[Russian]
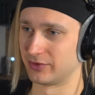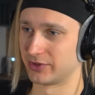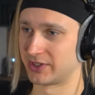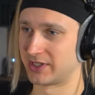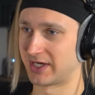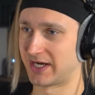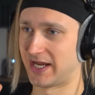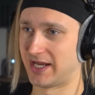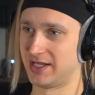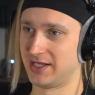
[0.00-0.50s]
вот
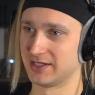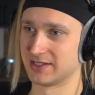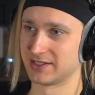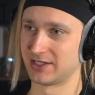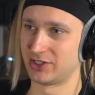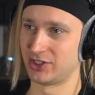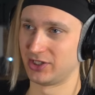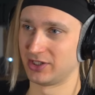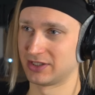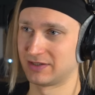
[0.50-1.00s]
крайние
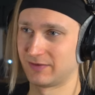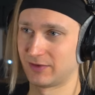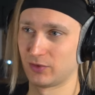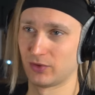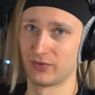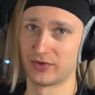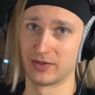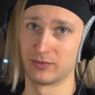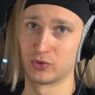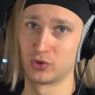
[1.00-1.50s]
значения
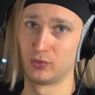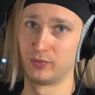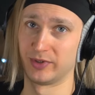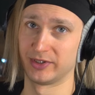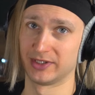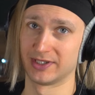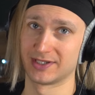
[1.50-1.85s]
цветов там супер